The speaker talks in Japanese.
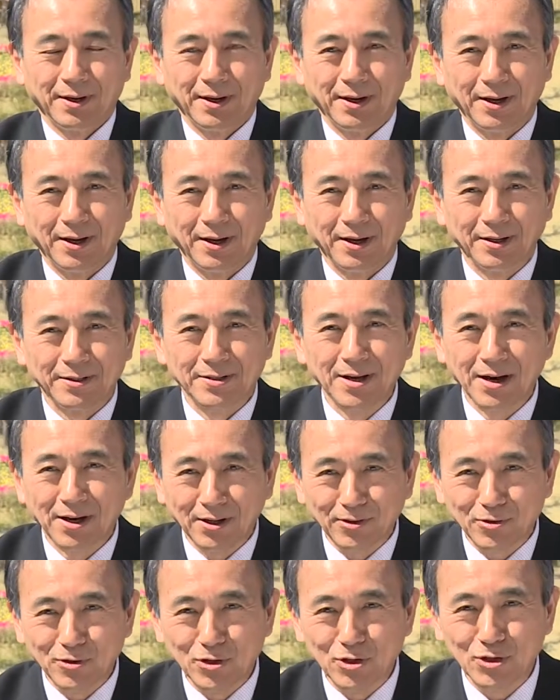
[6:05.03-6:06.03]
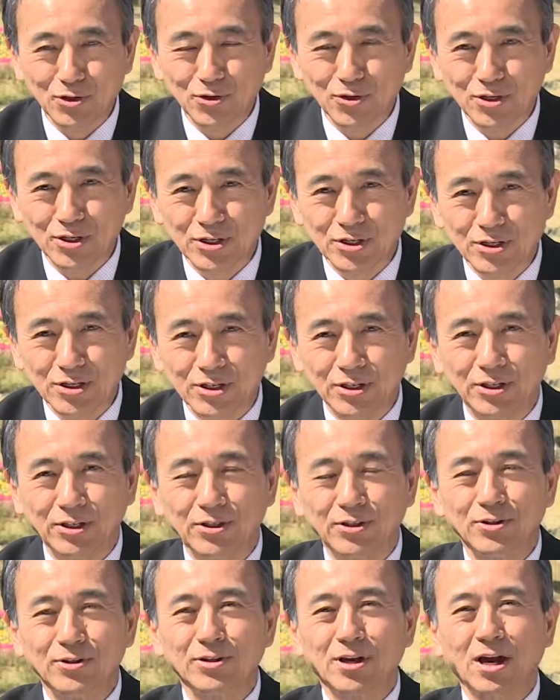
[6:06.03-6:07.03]
えー、3月21日に
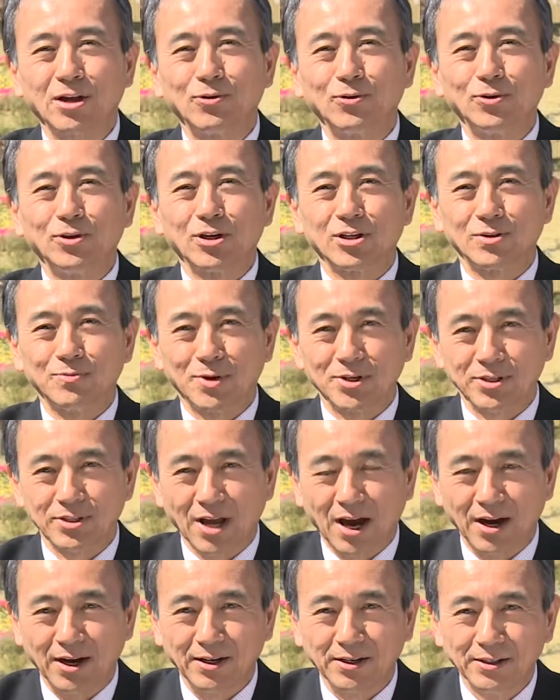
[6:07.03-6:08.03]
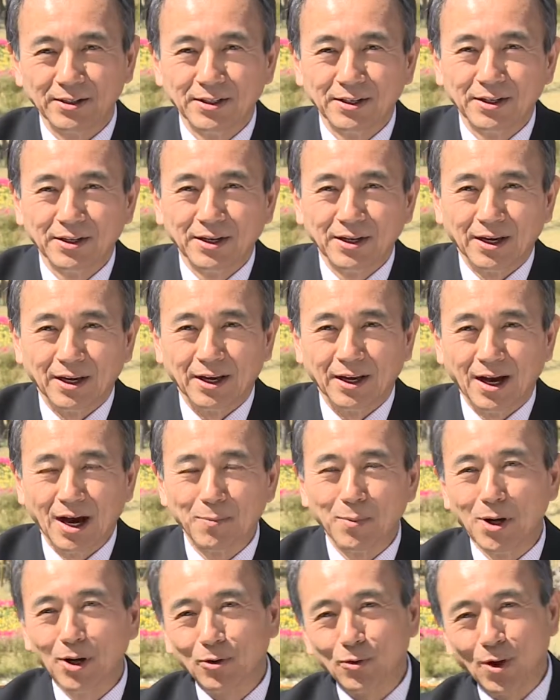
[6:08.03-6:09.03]
スタートいたしましたえー、
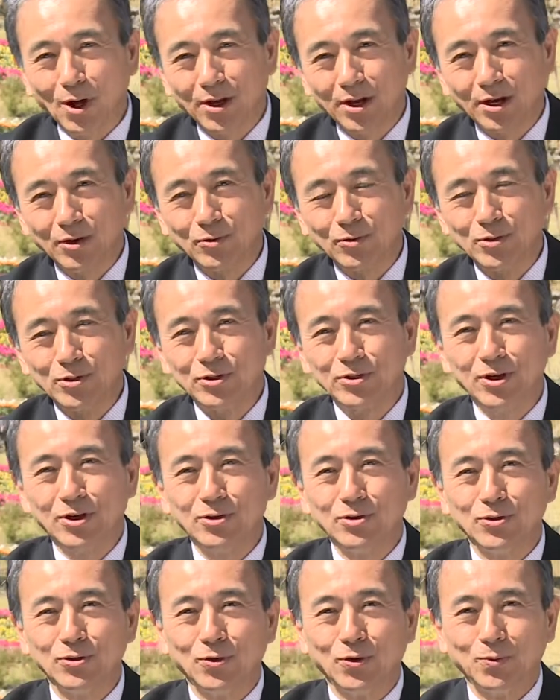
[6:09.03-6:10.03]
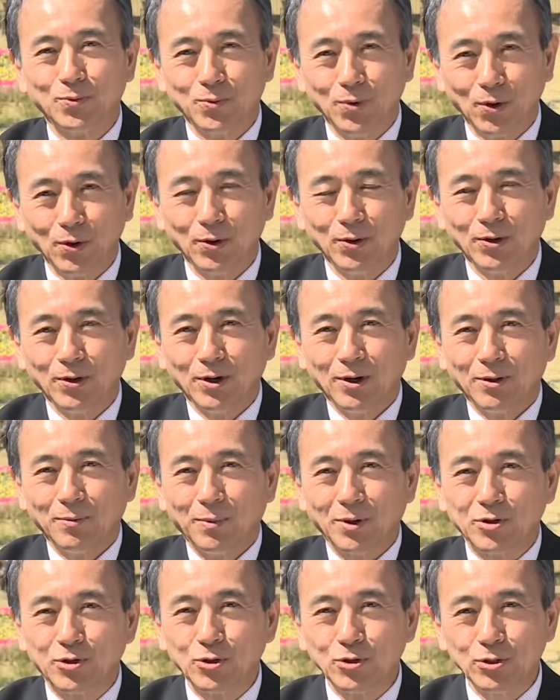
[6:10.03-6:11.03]
浜名湖花区2014も、
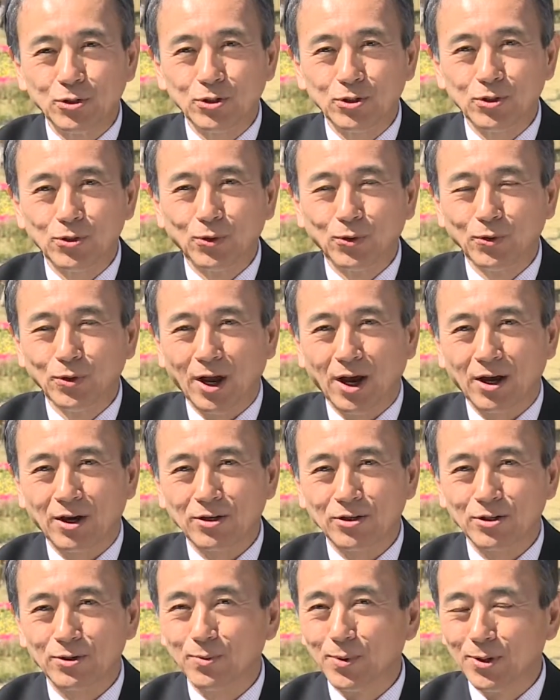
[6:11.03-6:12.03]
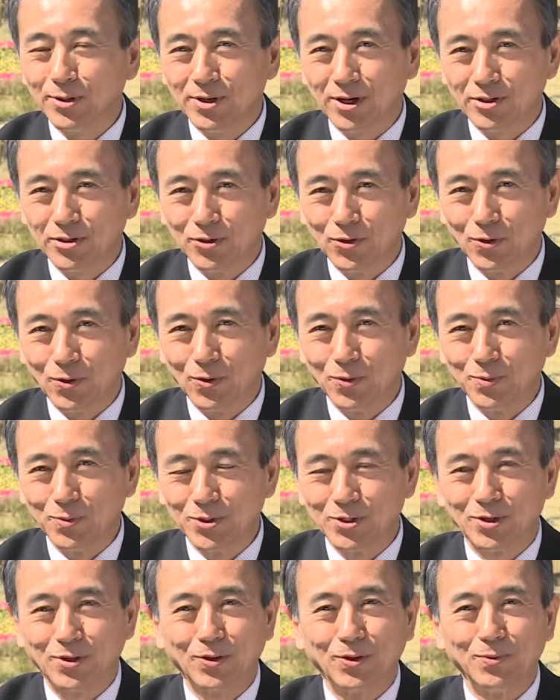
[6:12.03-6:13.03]
まあ、順調な滑り出しを
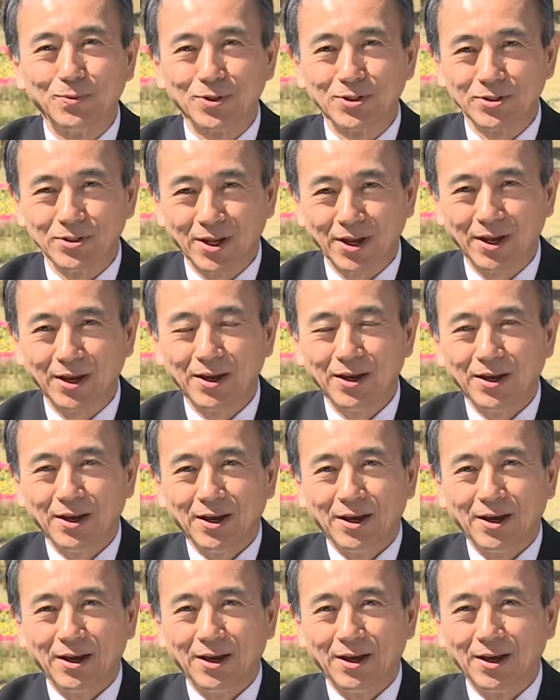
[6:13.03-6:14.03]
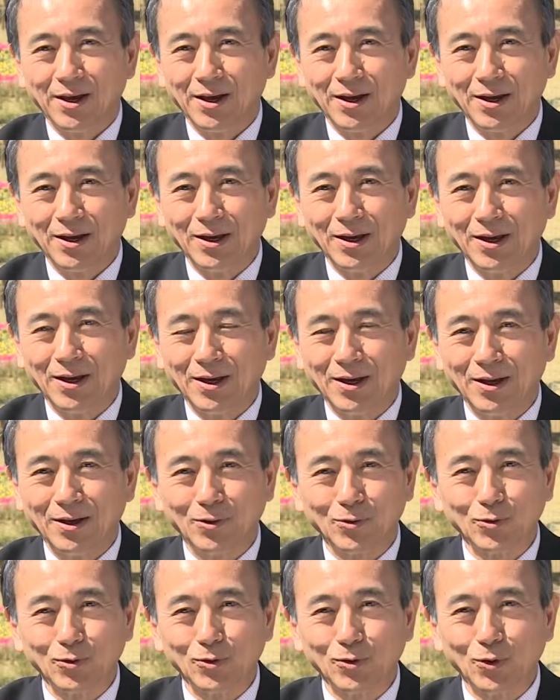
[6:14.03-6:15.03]
見せておりまして、
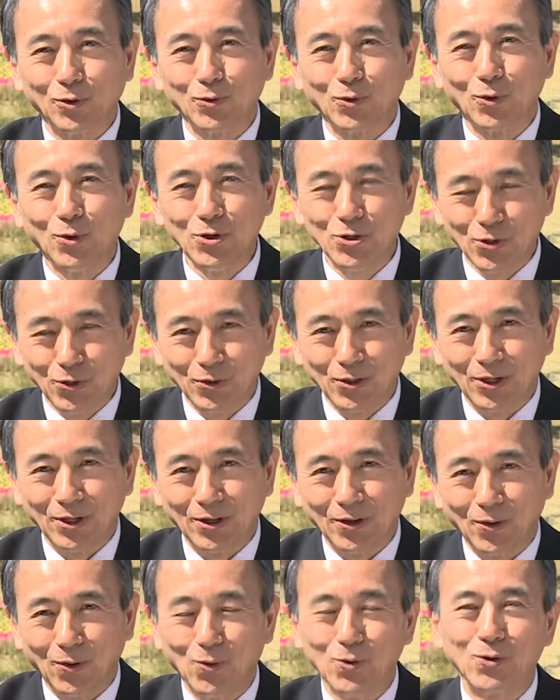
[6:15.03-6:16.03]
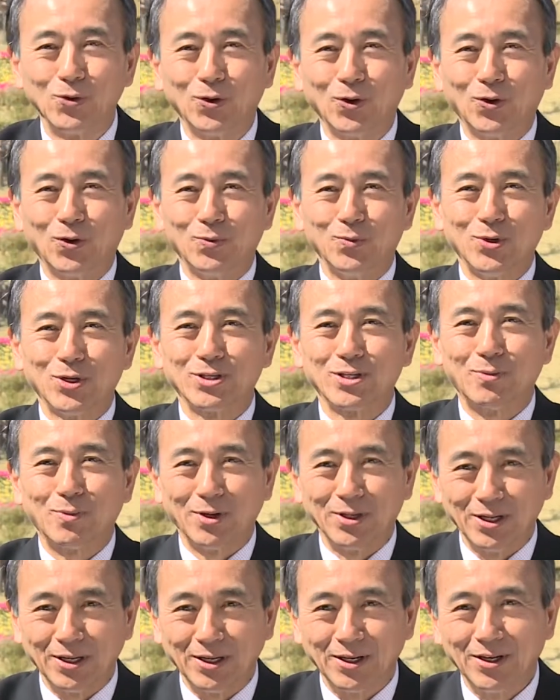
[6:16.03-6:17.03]
えー、予想以上に多くの皆
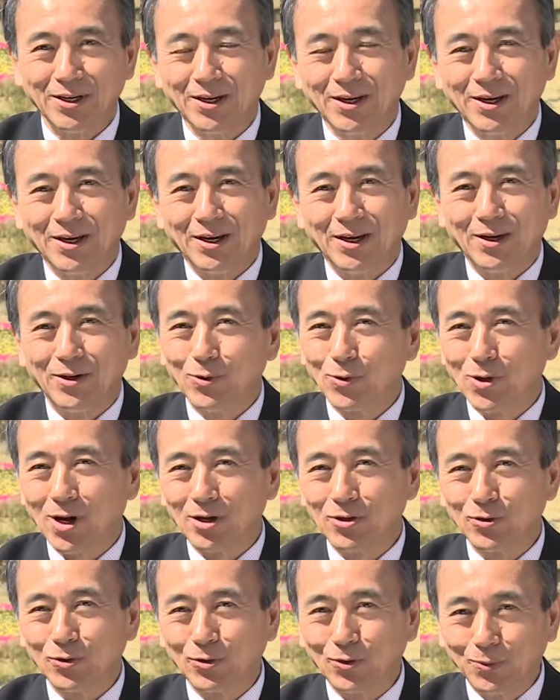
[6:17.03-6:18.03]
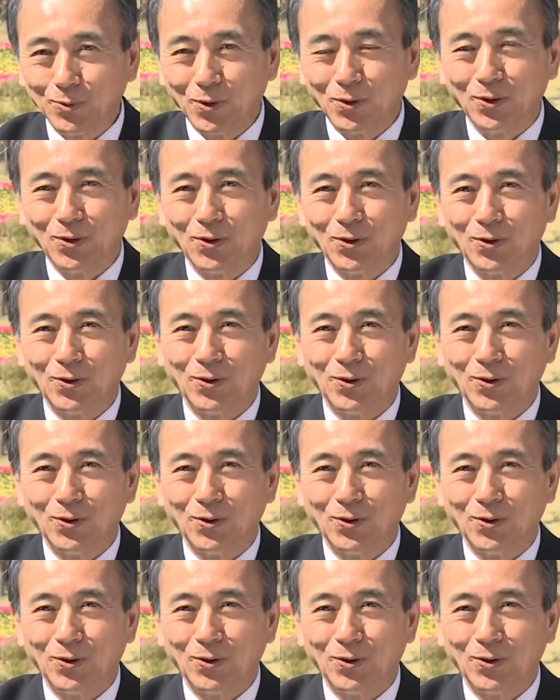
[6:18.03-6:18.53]
様に両会場とも